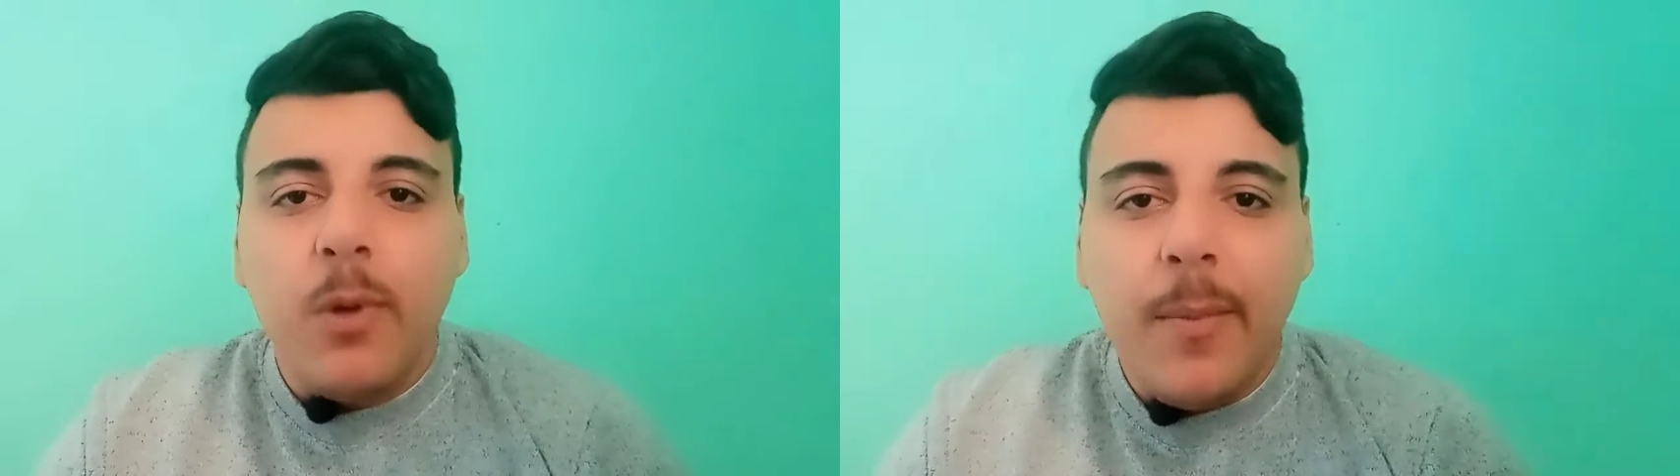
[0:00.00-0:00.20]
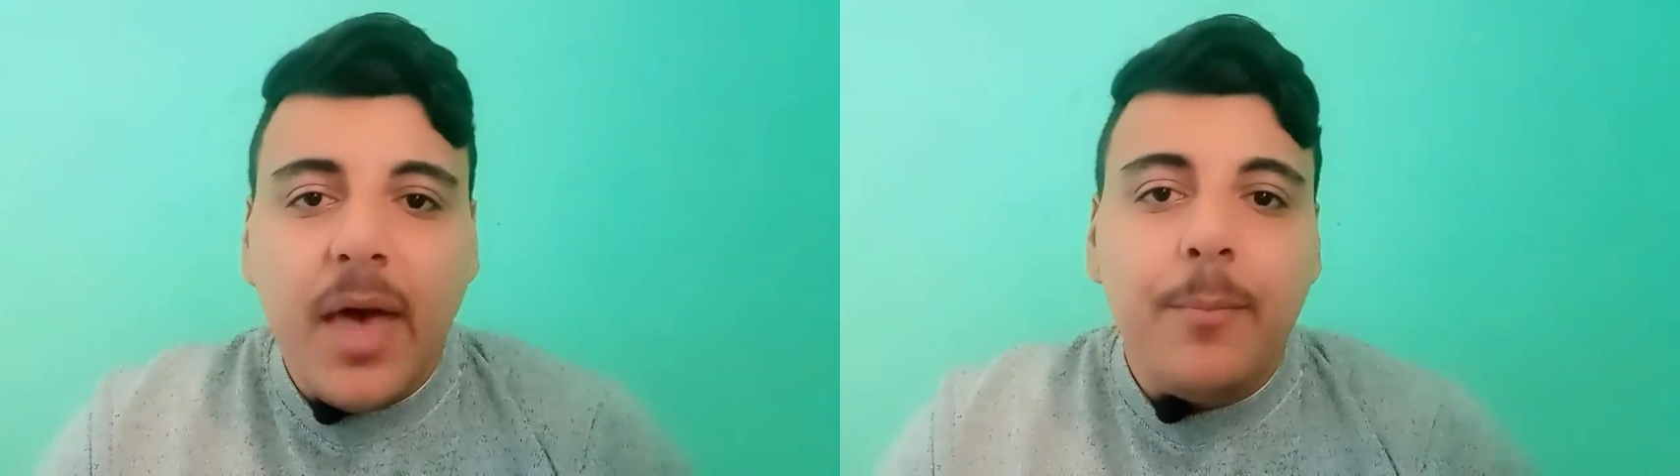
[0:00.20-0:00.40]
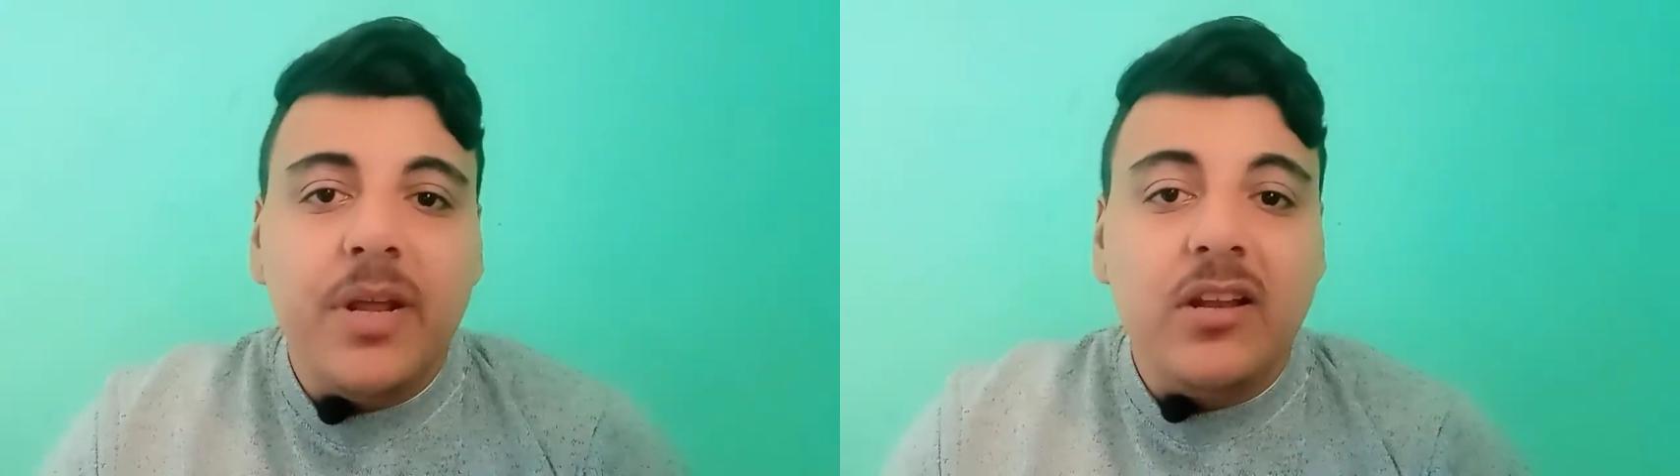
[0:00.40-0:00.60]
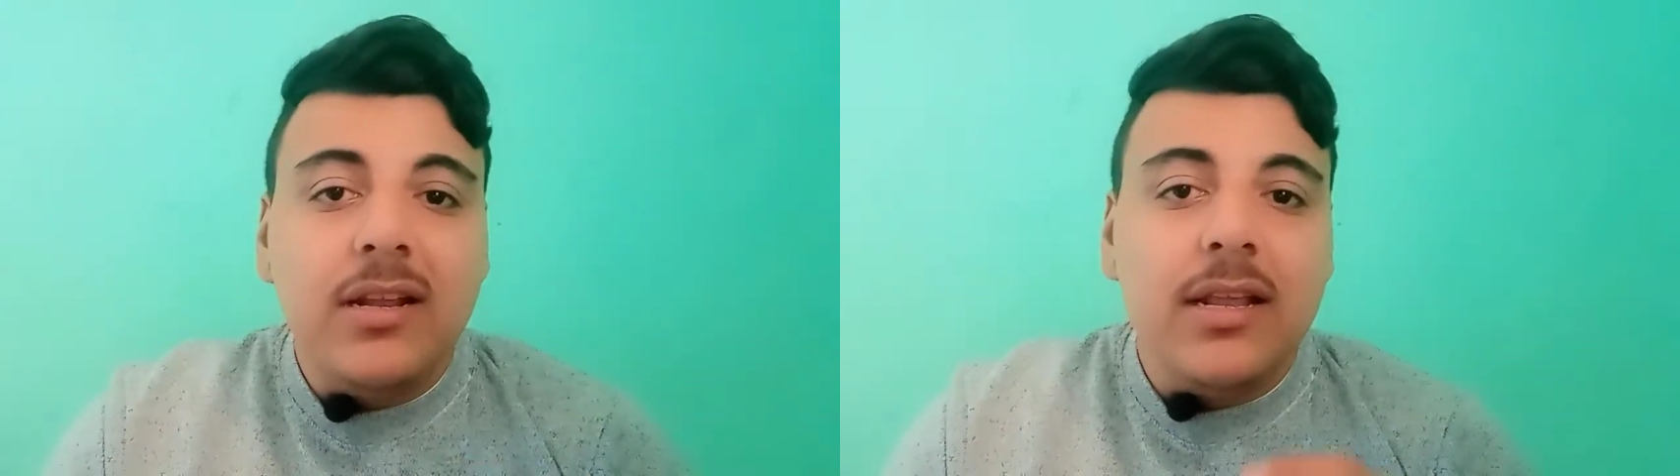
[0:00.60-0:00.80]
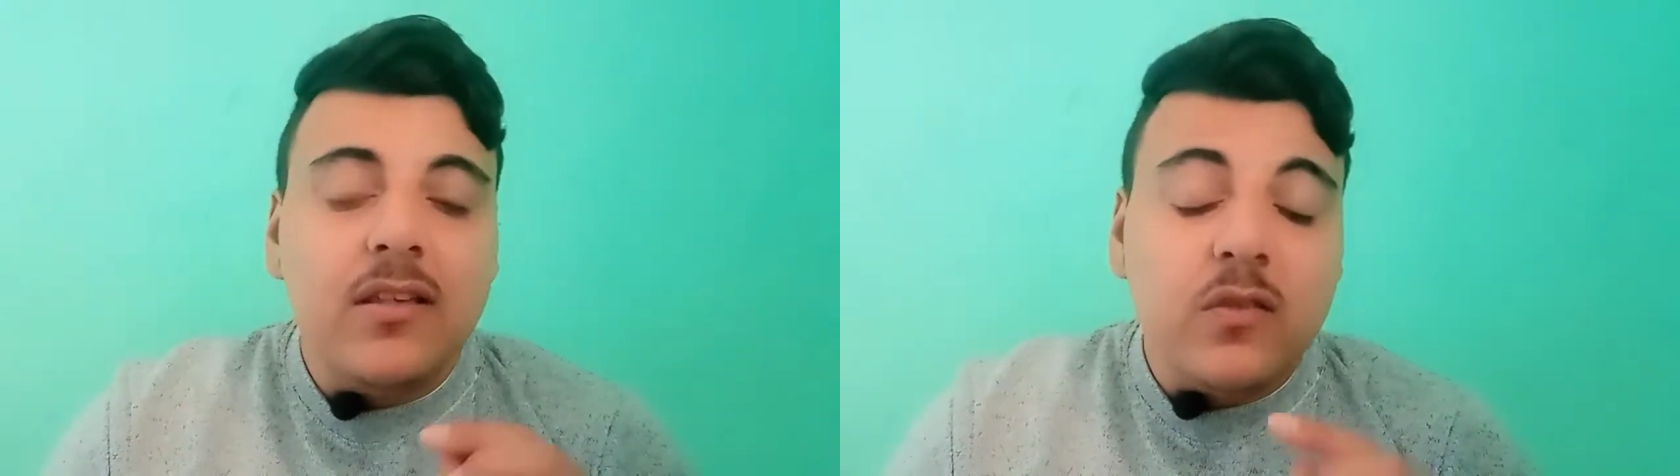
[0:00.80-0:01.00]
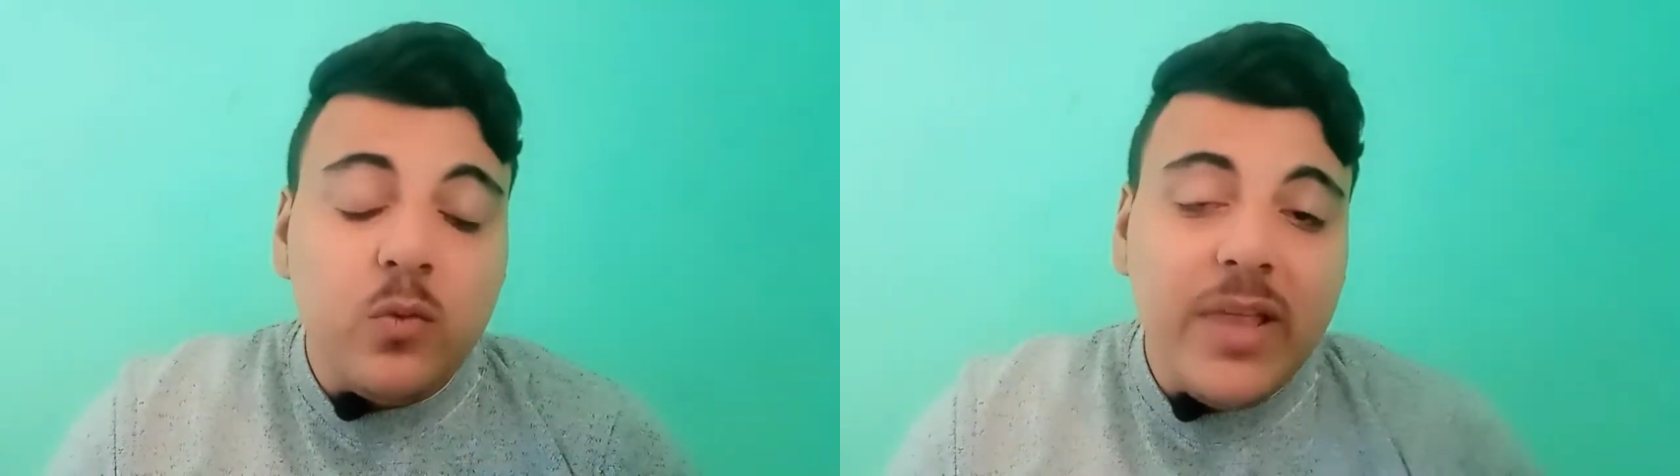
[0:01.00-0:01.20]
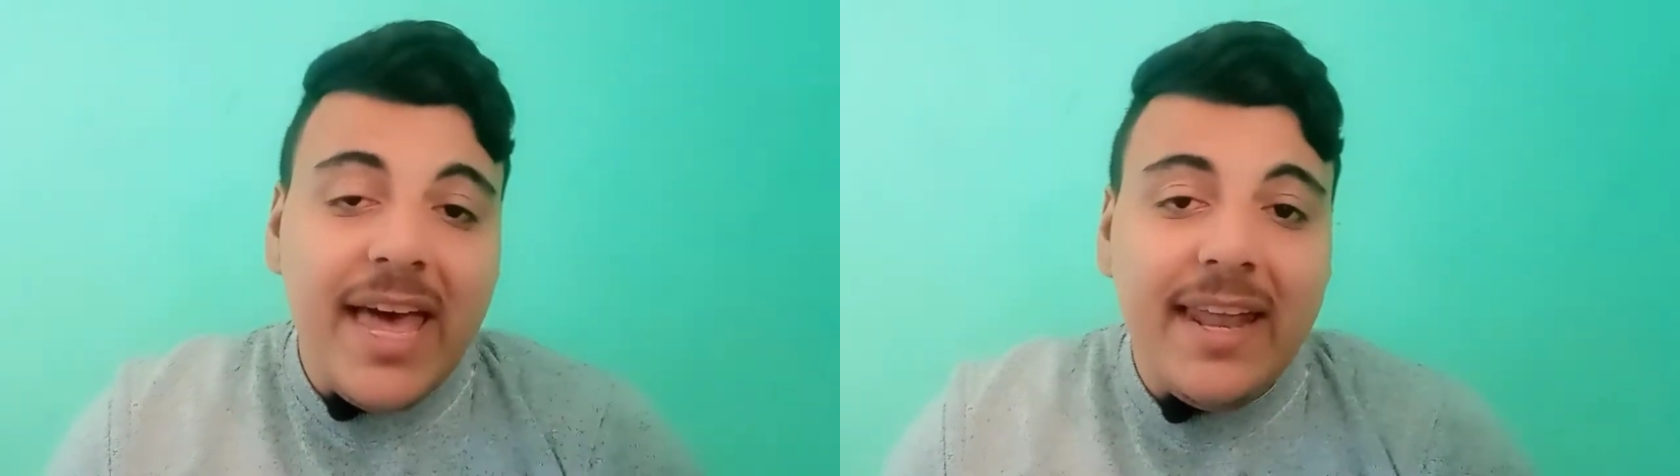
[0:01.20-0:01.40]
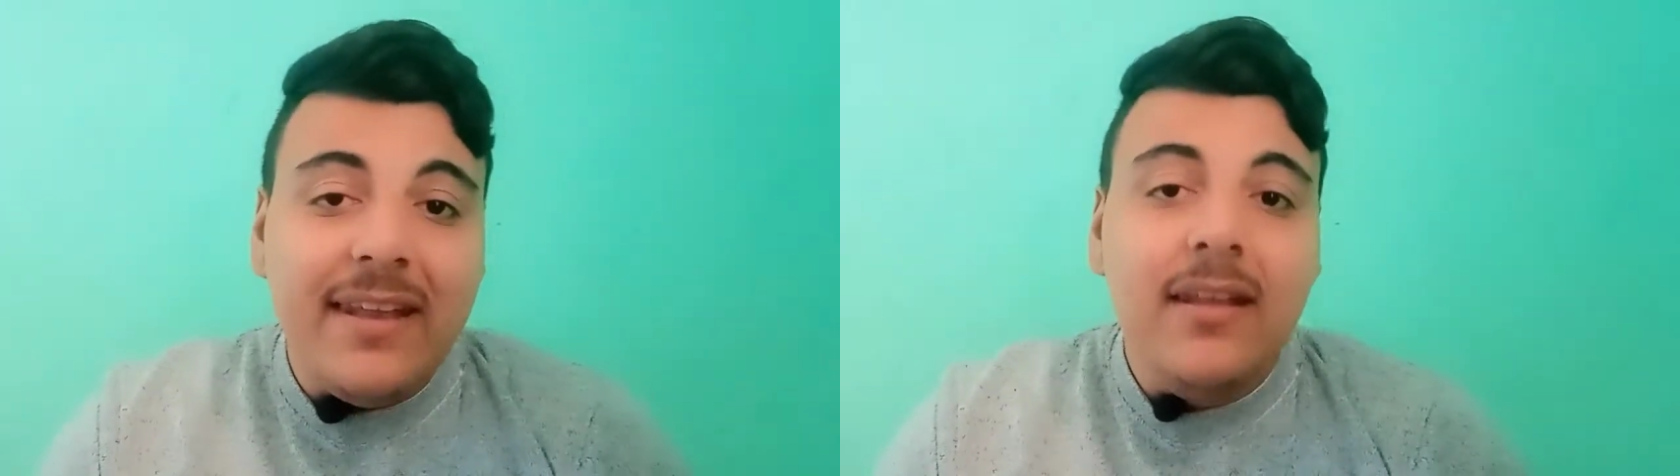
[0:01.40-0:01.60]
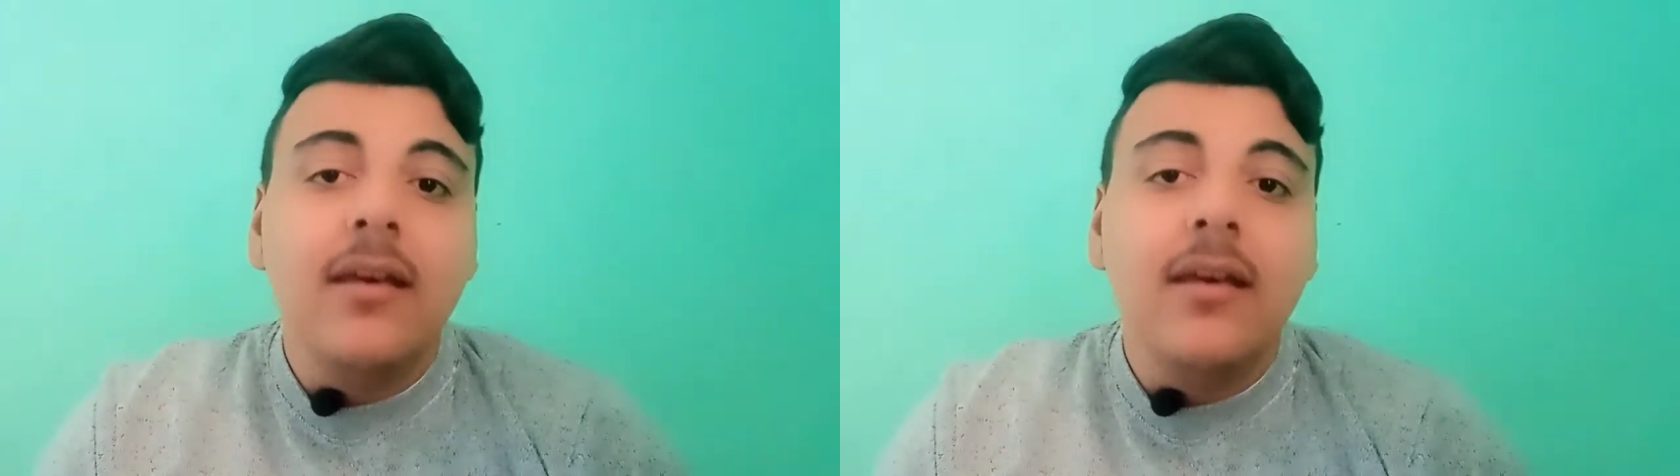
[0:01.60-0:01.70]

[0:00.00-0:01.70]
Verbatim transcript: امام من السودان